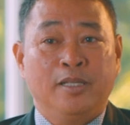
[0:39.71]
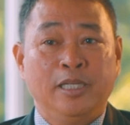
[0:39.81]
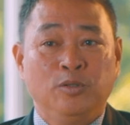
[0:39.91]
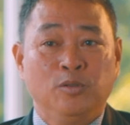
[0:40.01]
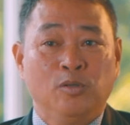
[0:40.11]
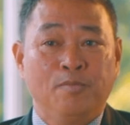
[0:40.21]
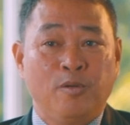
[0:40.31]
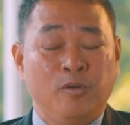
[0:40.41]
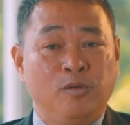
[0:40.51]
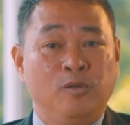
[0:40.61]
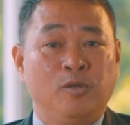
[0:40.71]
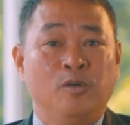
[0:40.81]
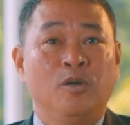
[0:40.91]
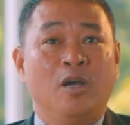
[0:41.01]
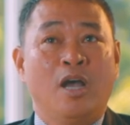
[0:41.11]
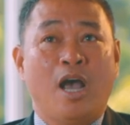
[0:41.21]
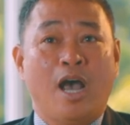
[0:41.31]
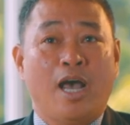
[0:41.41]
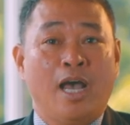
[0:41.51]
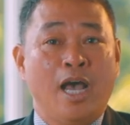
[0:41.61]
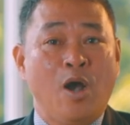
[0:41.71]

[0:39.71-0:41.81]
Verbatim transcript: Dito ko po uh,